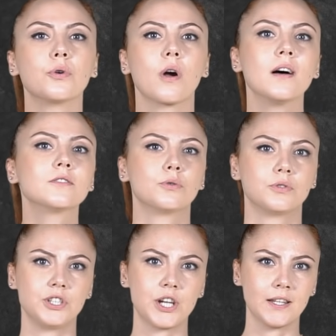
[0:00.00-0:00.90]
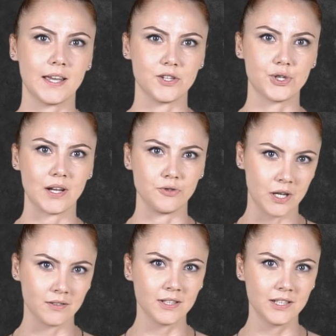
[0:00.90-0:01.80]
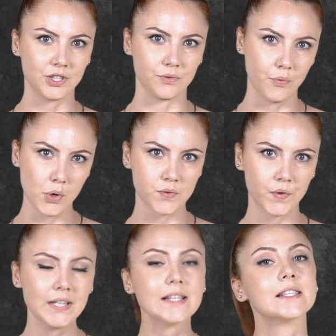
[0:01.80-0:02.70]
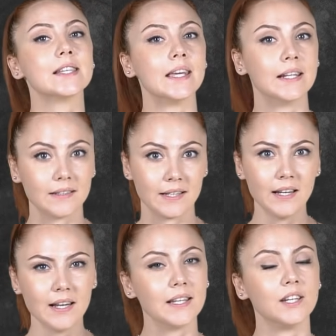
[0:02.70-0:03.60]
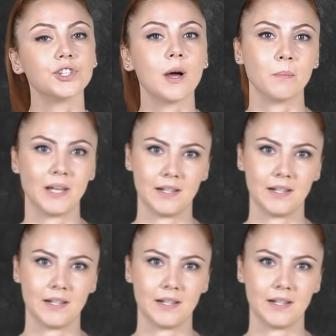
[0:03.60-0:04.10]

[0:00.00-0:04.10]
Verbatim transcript: çok az oksijenle yaşayan canlılar için fosfin zehir değil, yaşam